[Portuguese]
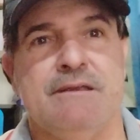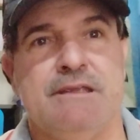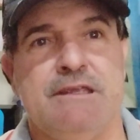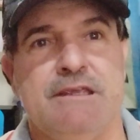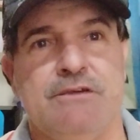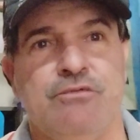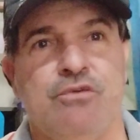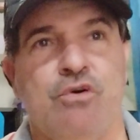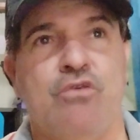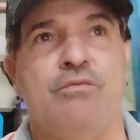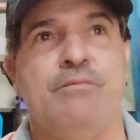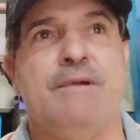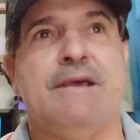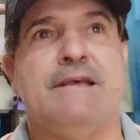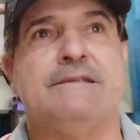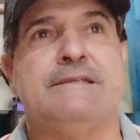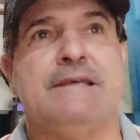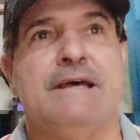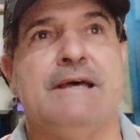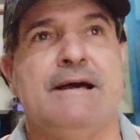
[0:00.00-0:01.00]
e vou
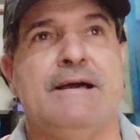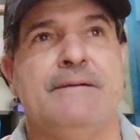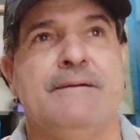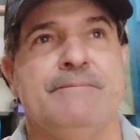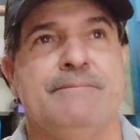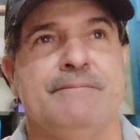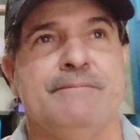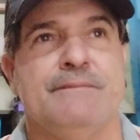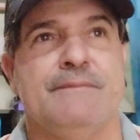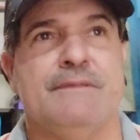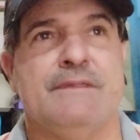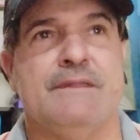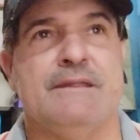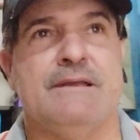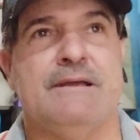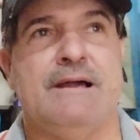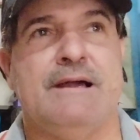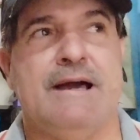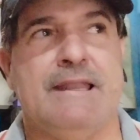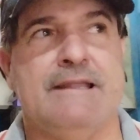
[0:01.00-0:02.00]
começar
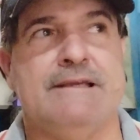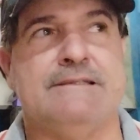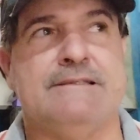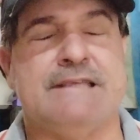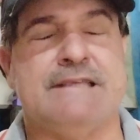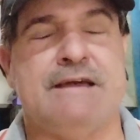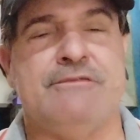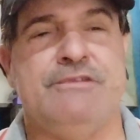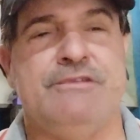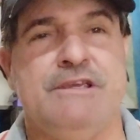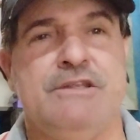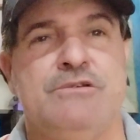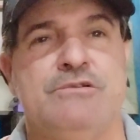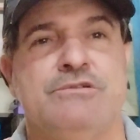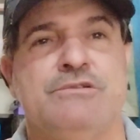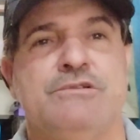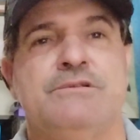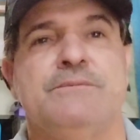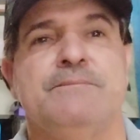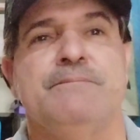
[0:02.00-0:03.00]
a lançar
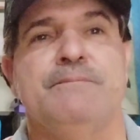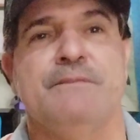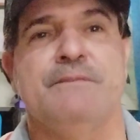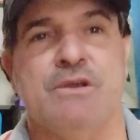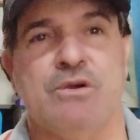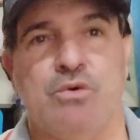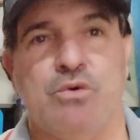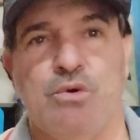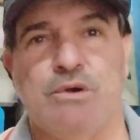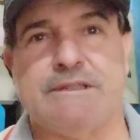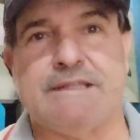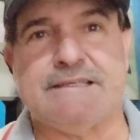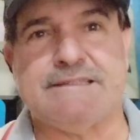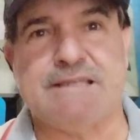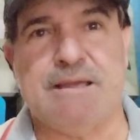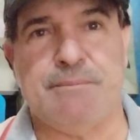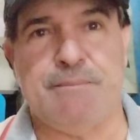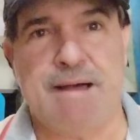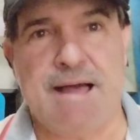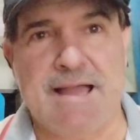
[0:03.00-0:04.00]
vídeos contra
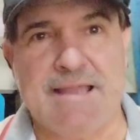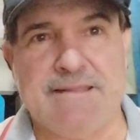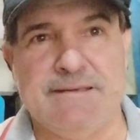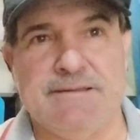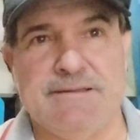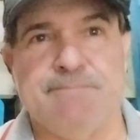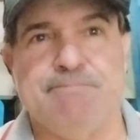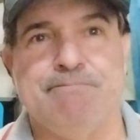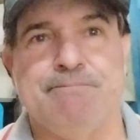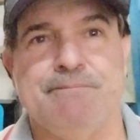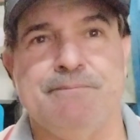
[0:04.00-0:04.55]
essa máquina